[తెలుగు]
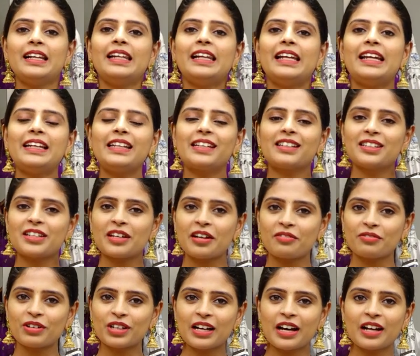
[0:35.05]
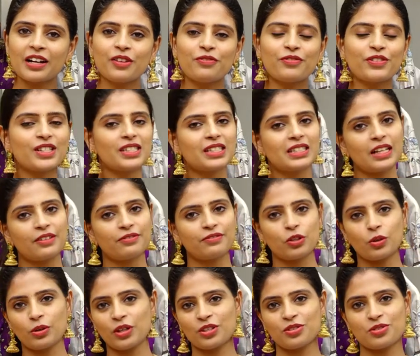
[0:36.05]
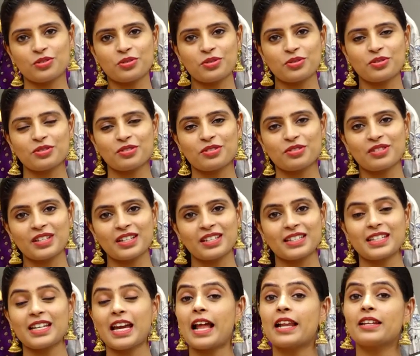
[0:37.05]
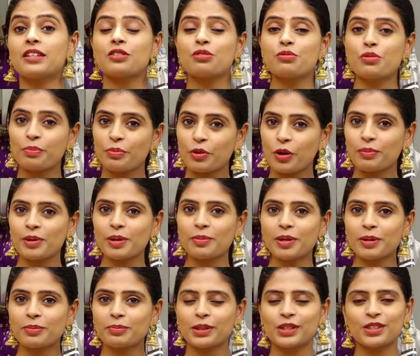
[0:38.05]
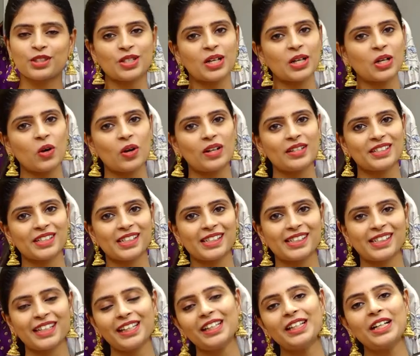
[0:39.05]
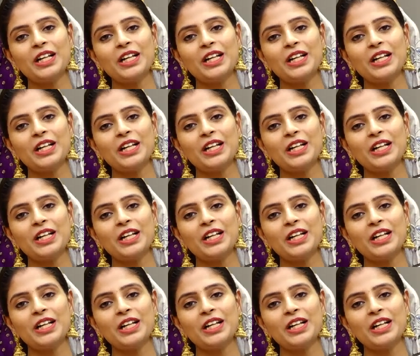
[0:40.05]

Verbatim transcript: లేన్ ఎంటర్ అవ్వగానే ఫస్ట్ లెఫ్ట్లోనే స్టోర్ ఉంటుందండి అడ్రస్లో ప్రాబ్లం అనిపించినా కాల్ చేయండి